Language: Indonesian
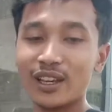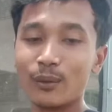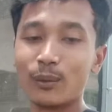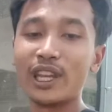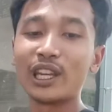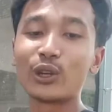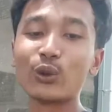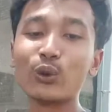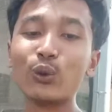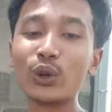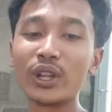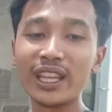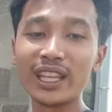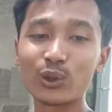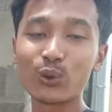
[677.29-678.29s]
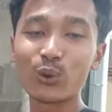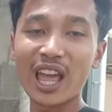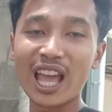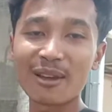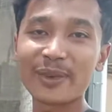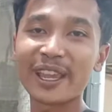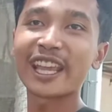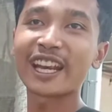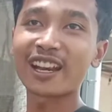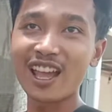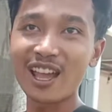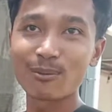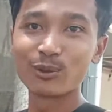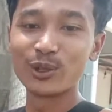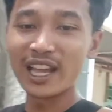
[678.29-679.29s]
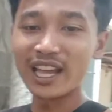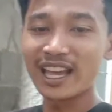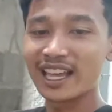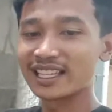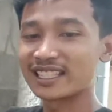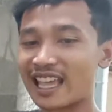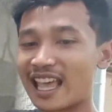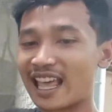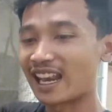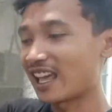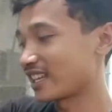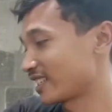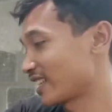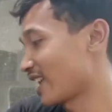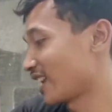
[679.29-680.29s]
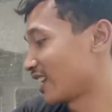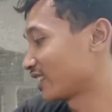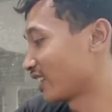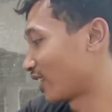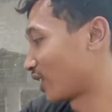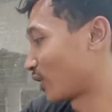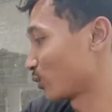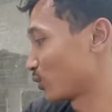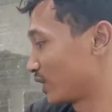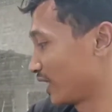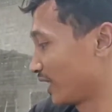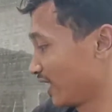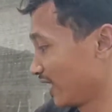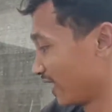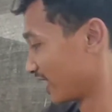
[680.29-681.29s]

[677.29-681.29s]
Widuri tulang merah Bunda salah-salah terus sih